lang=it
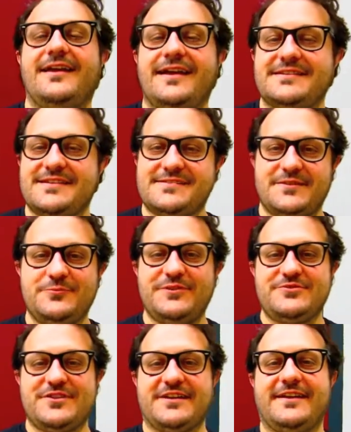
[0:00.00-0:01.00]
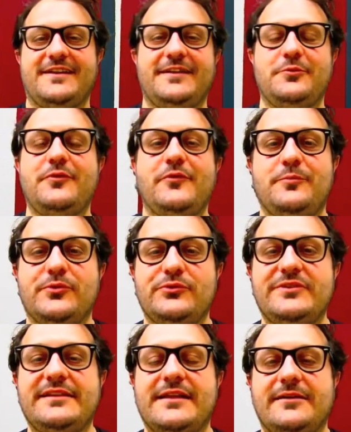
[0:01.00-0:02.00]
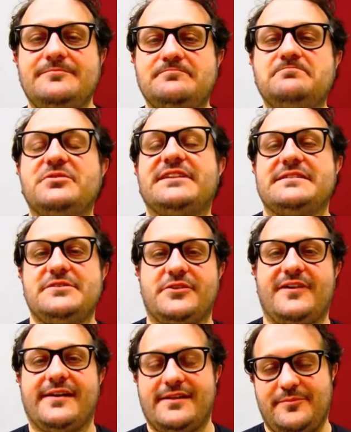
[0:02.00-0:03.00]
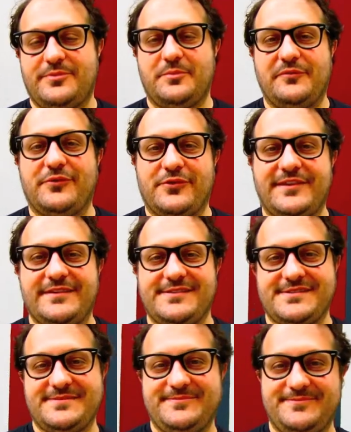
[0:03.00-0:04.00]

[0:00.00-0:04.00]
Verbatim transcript: E se sei tu a cercare le nuove opportunità, potresti trovarle proprio a Frontiers.